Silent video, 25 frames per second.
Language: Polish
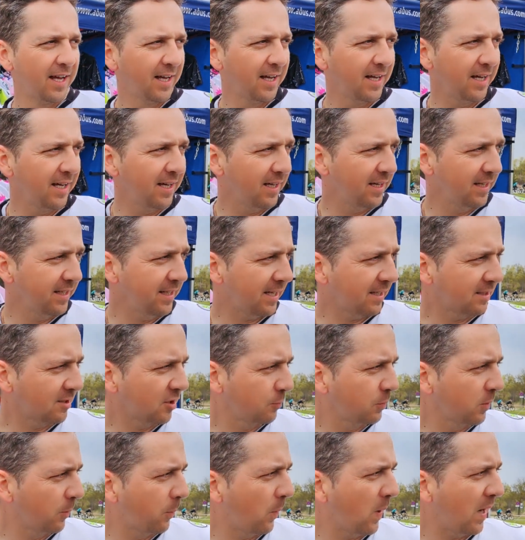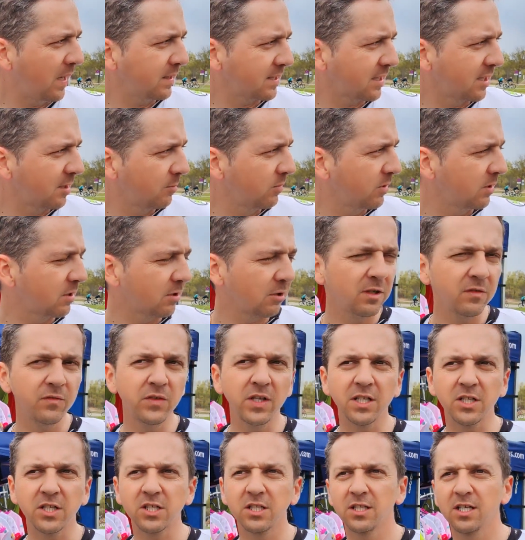E, jak to po płaskim i trochę
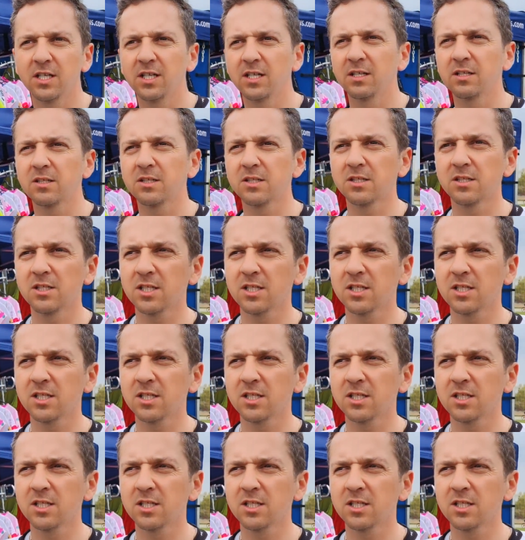wiecznie.